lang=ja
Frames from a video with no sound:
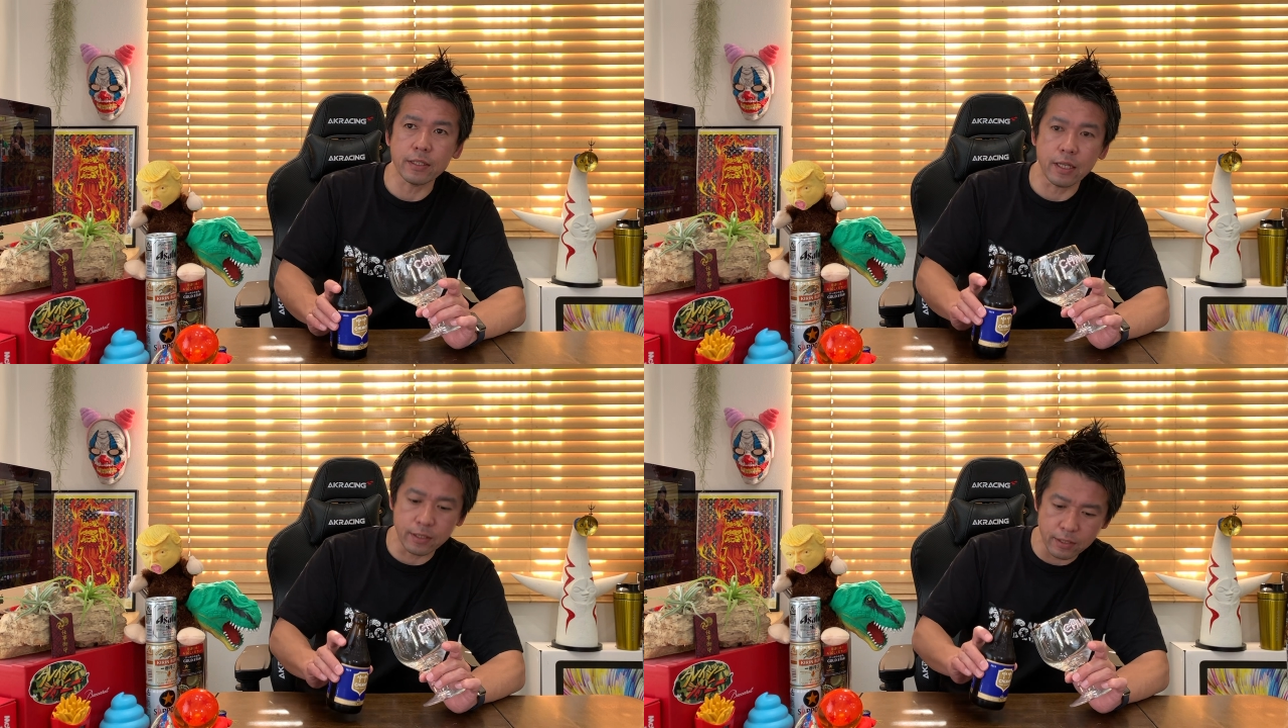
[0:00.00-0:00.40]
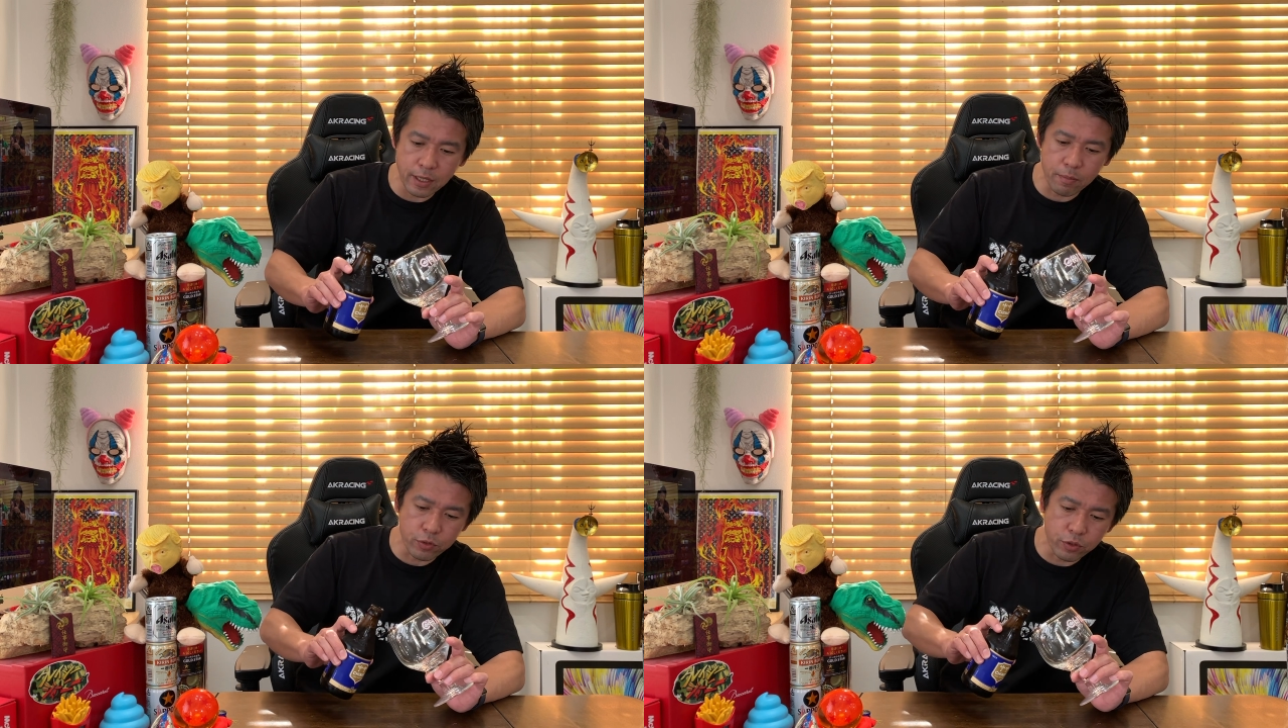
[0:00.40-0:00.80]
全
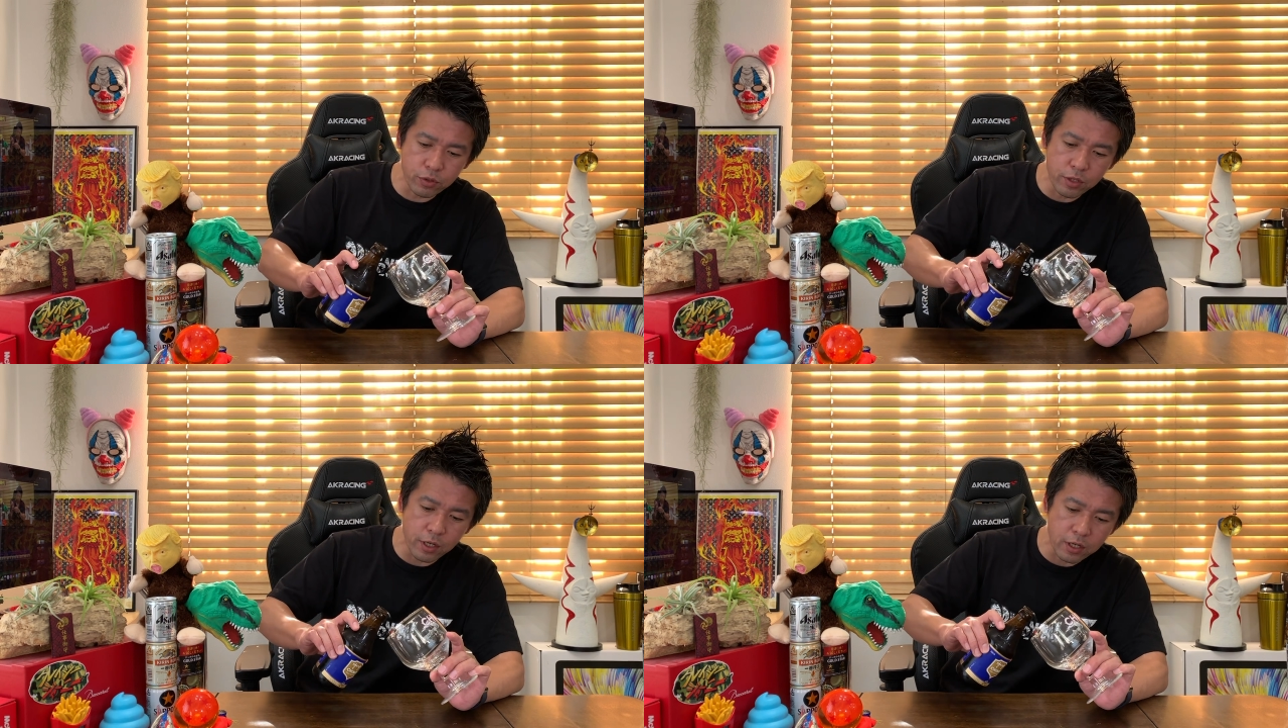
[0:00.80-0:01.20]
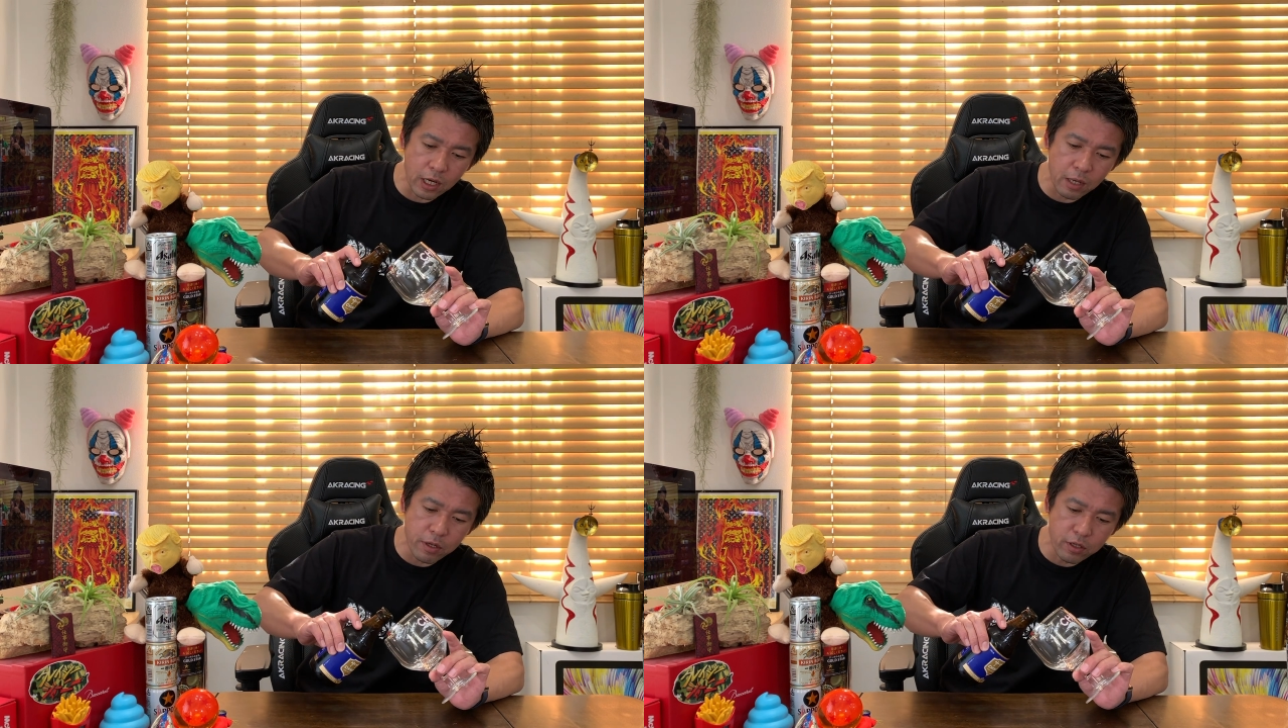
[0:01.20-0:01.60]
然もう週にいっ
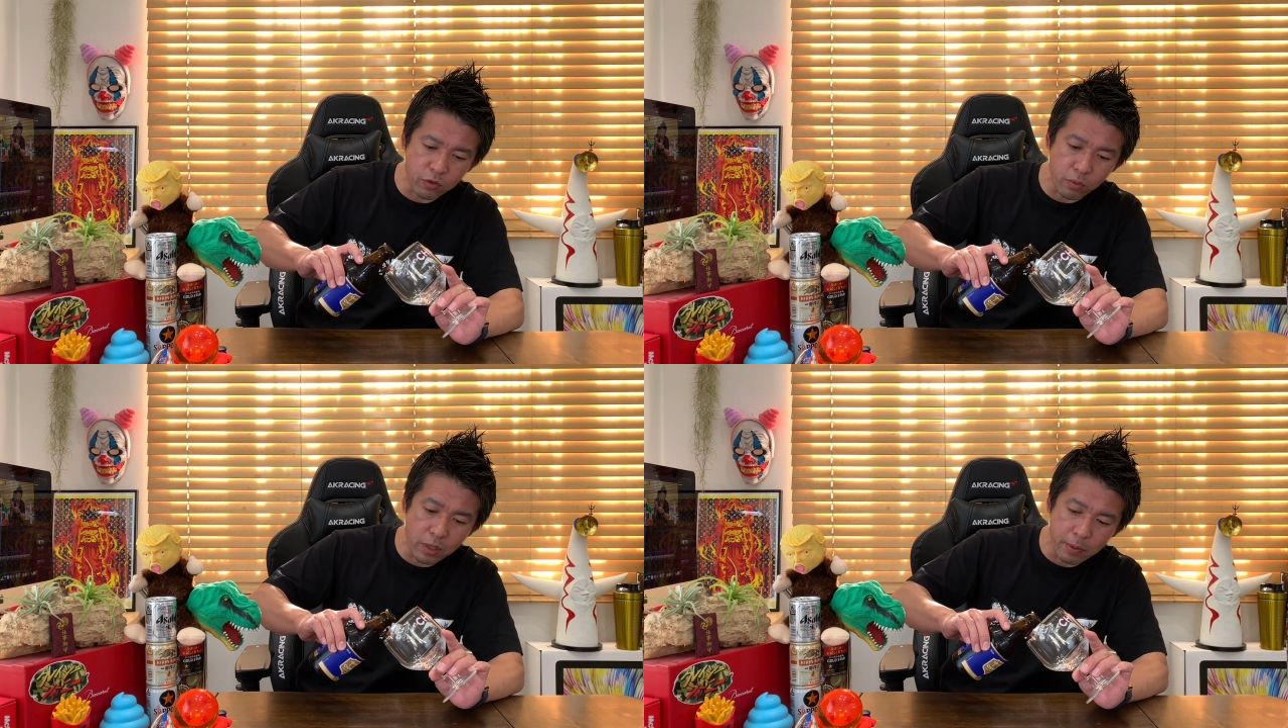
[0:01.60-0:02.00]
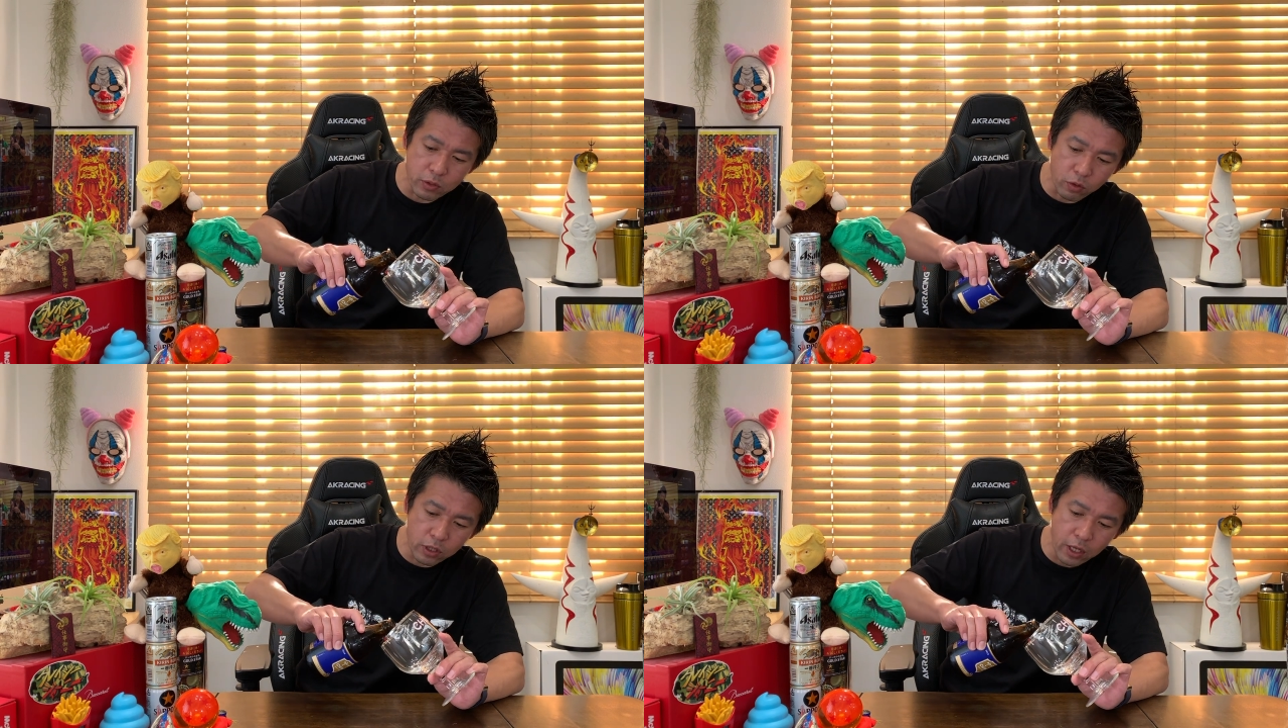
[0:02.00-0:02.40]
かいビールが飲めれば
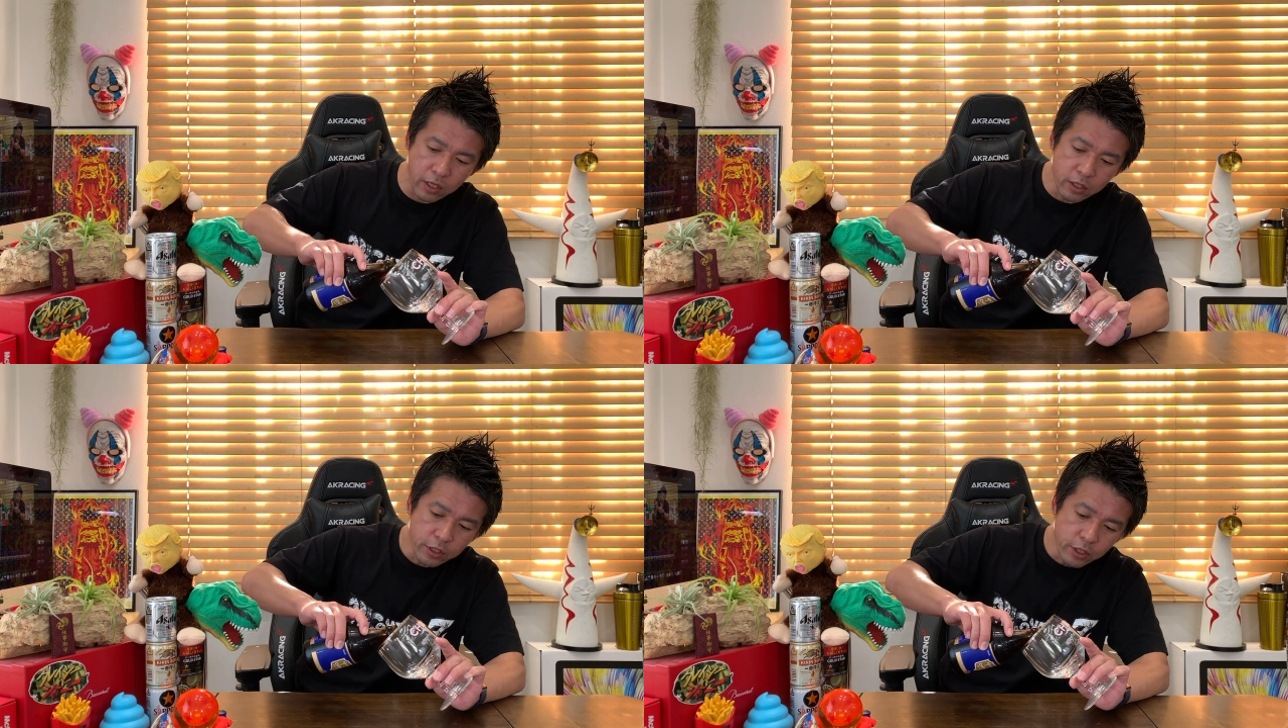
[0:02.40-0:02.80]
それで